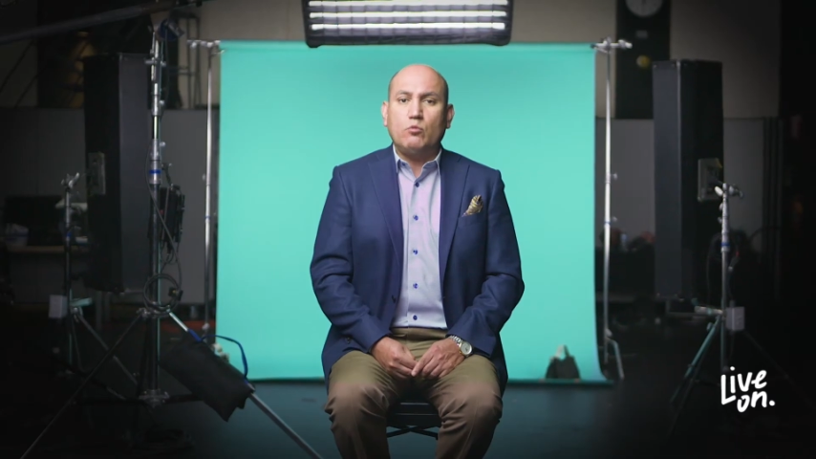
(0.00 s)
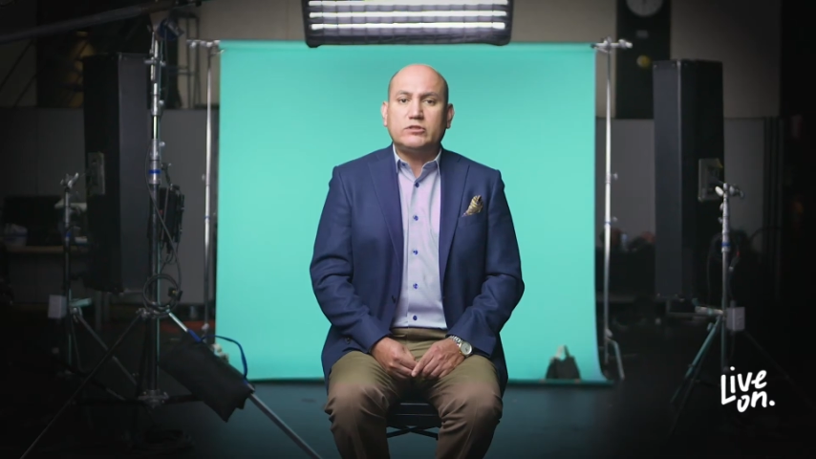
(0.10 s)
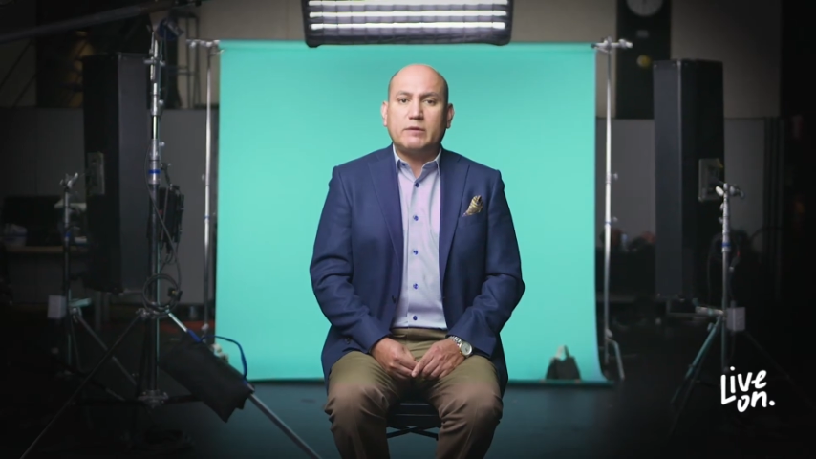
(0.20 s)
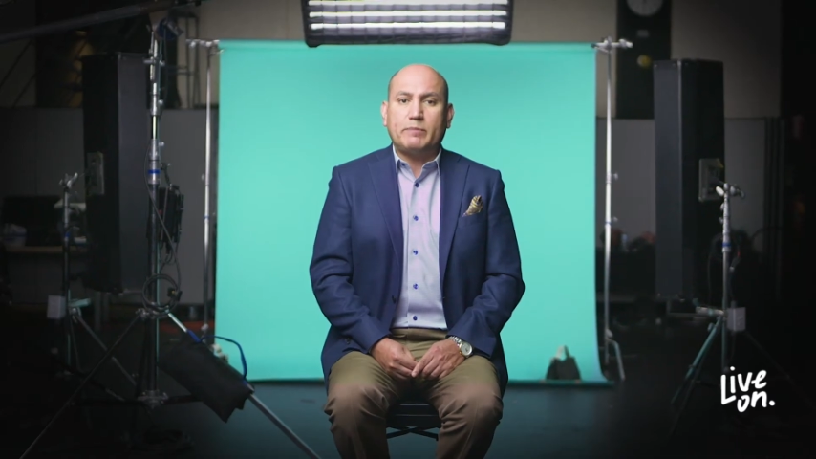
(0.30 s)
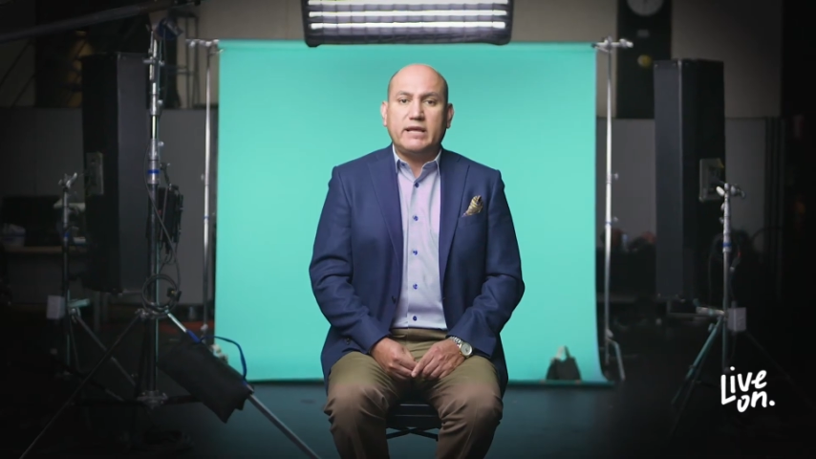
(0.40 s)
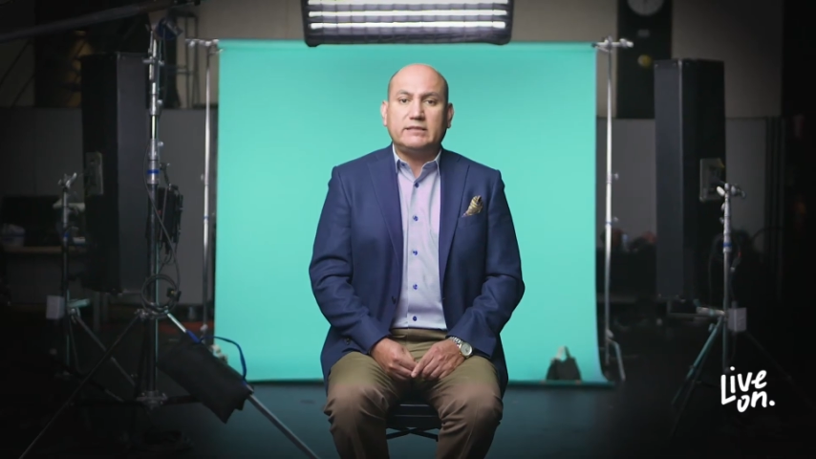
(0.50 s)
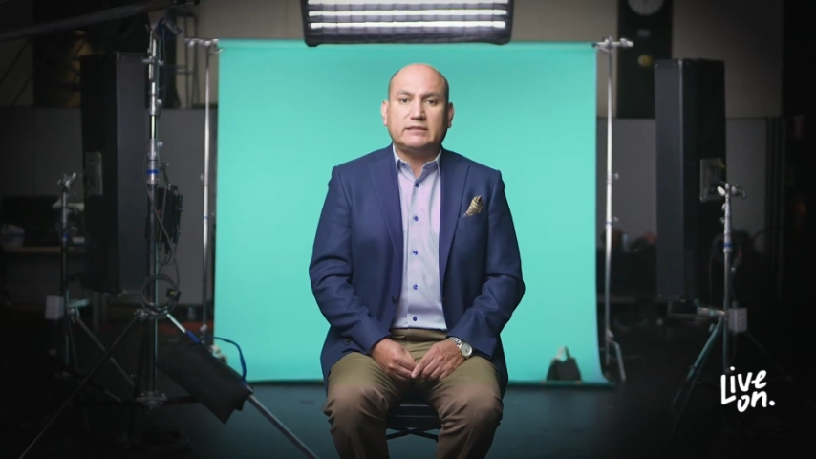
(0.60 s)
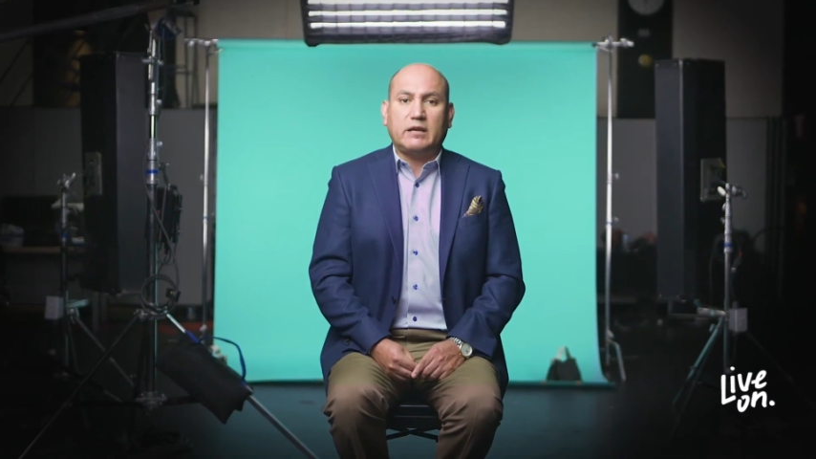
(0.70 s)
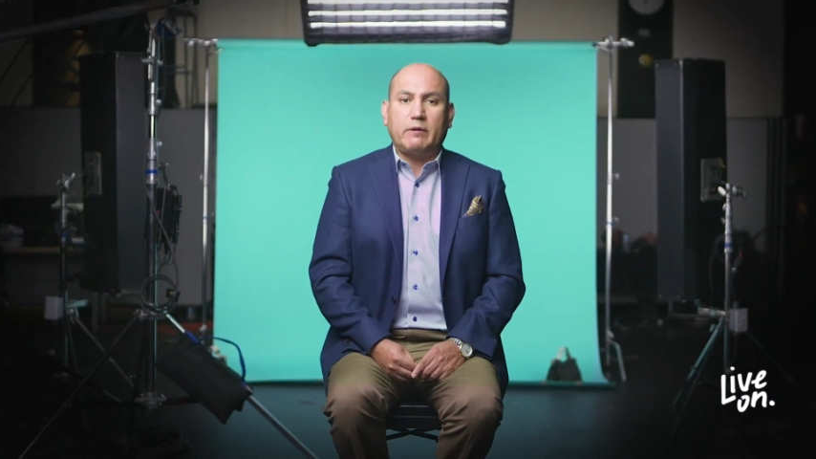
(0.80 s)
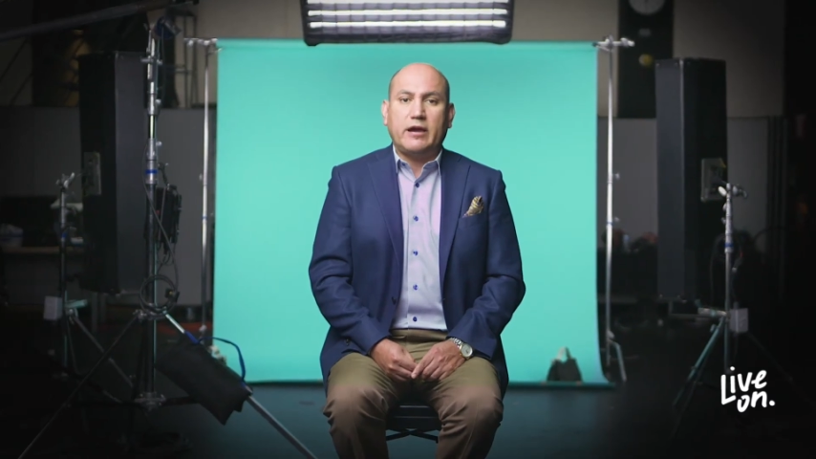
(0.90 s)
mucha
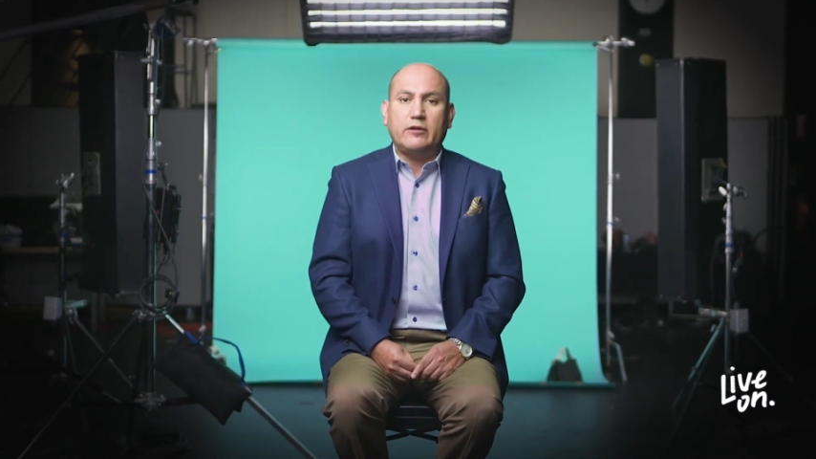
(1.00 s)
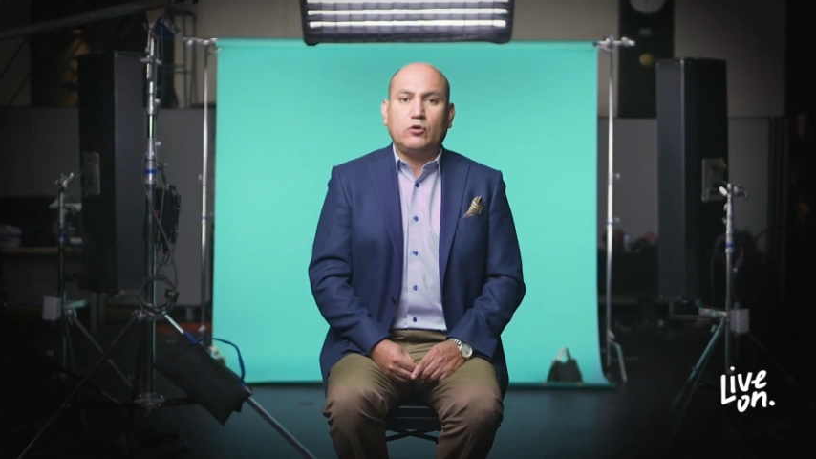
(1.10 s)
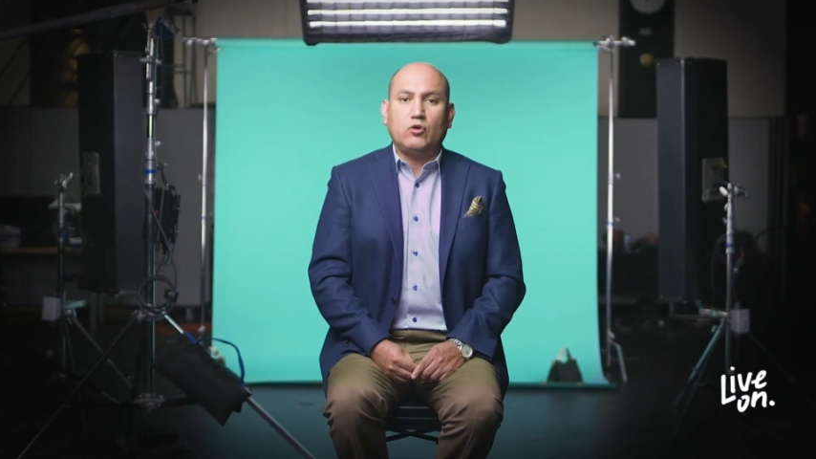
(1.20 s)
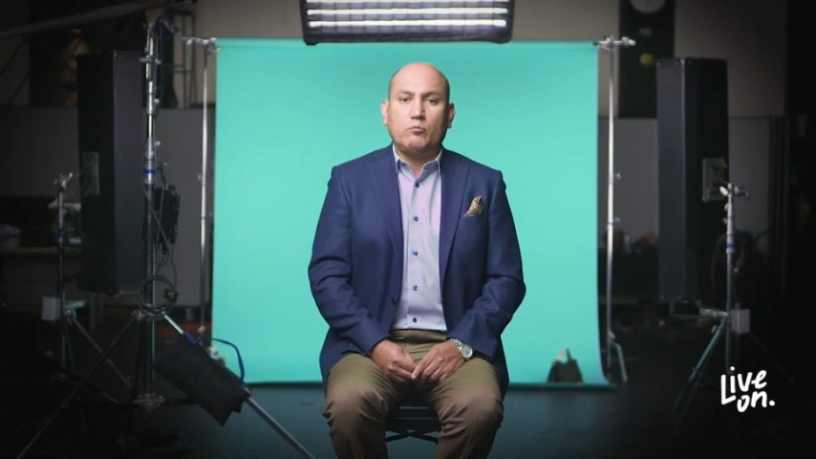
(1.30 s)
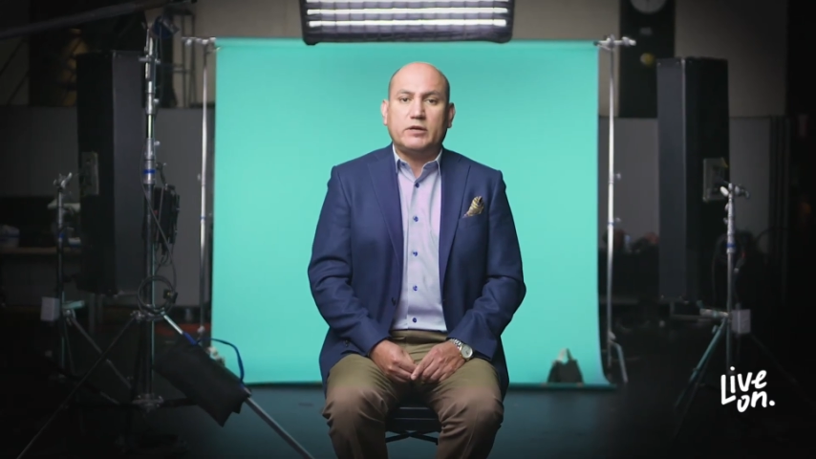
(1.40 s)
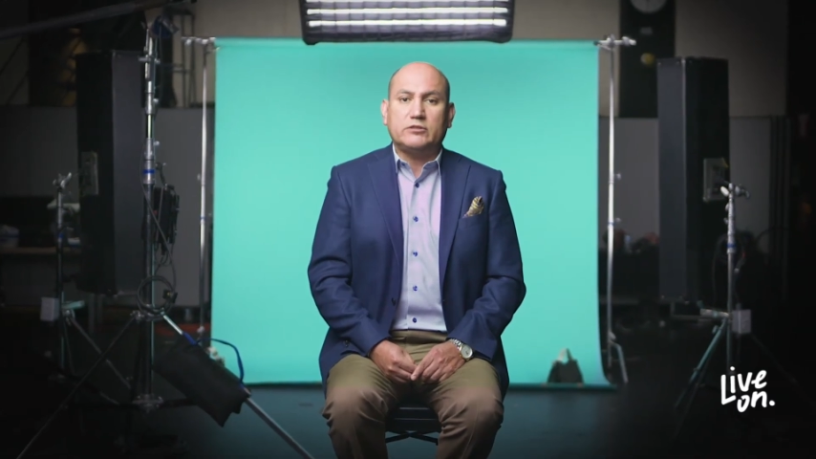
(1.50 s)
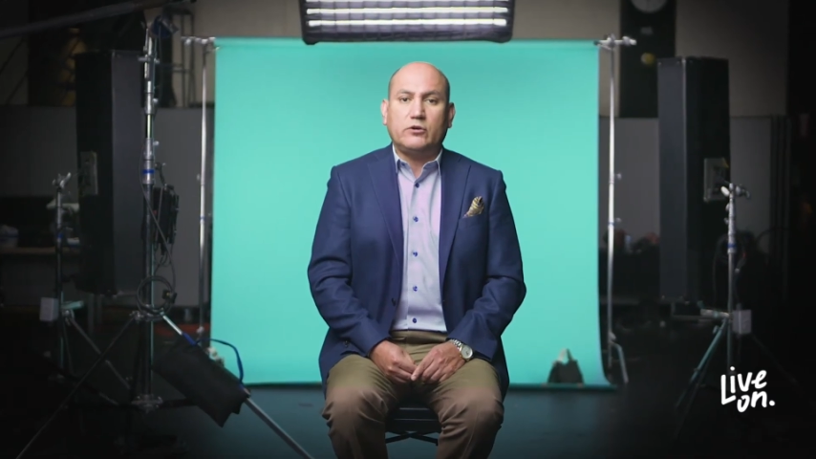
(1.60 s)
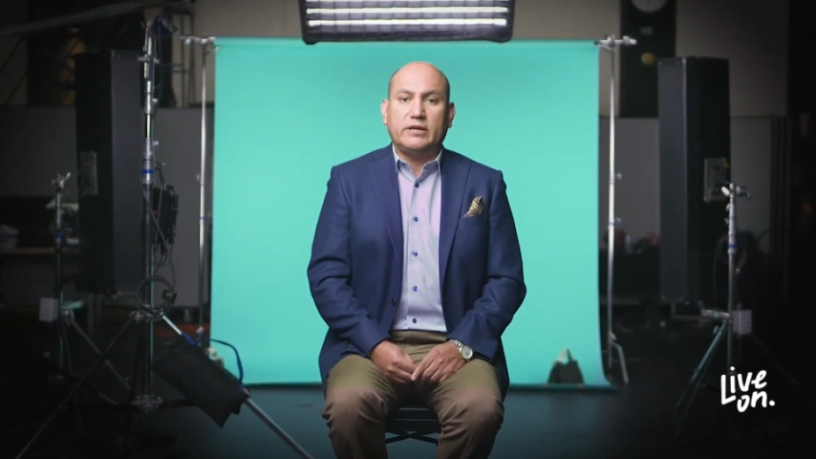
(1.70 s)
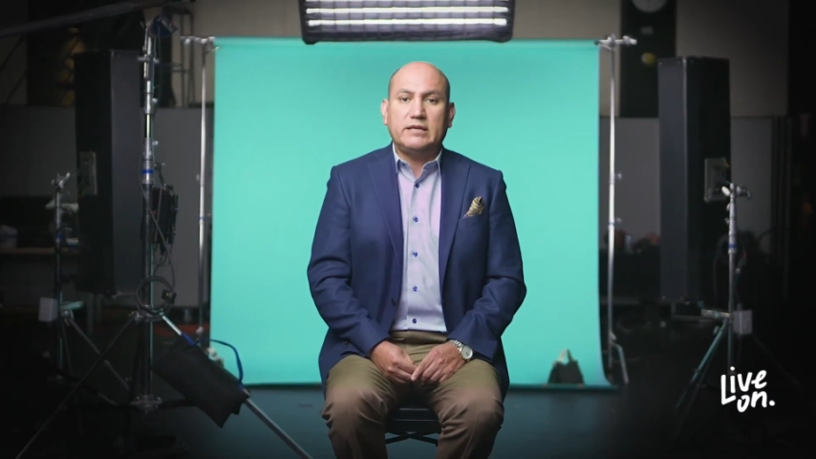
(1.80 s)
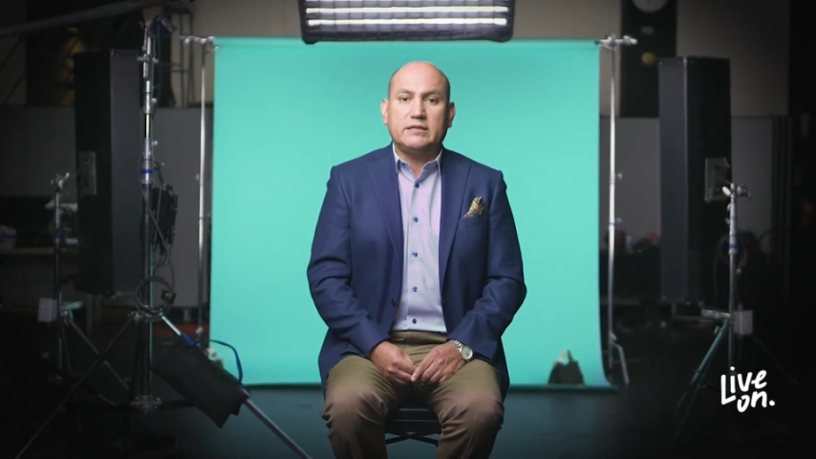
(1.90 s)
experiencia trabajando con
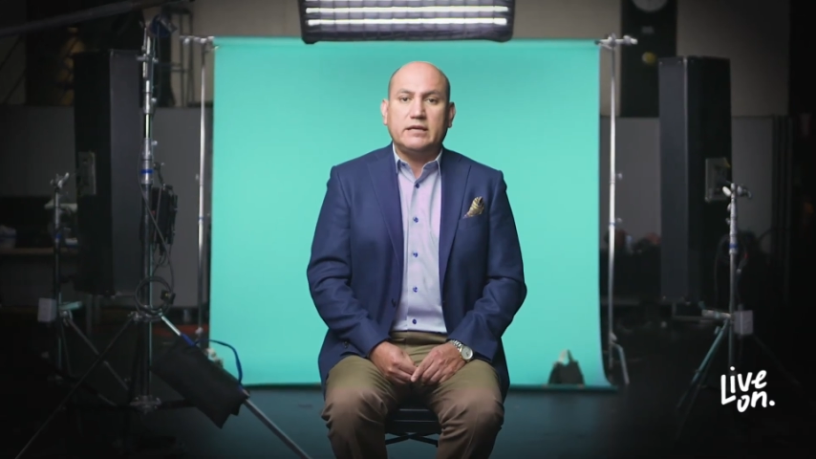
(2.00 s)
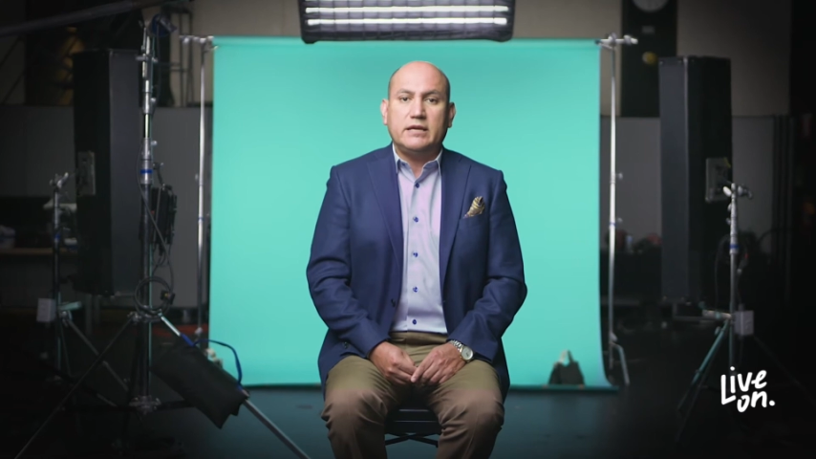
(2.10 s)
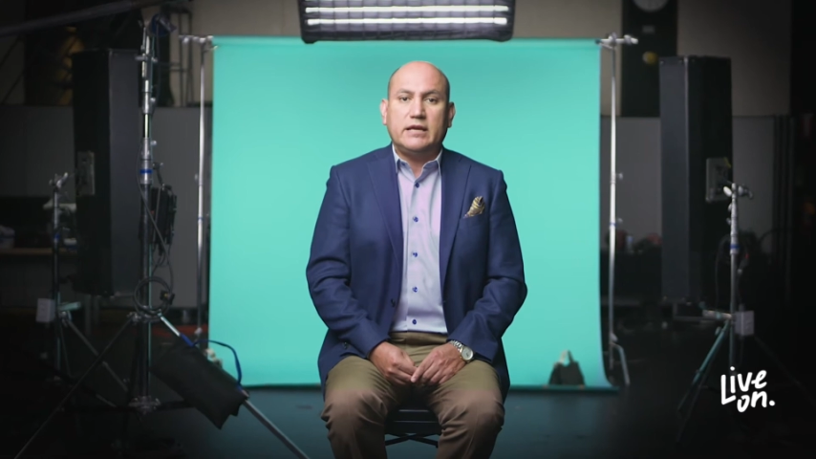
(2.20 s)
personas,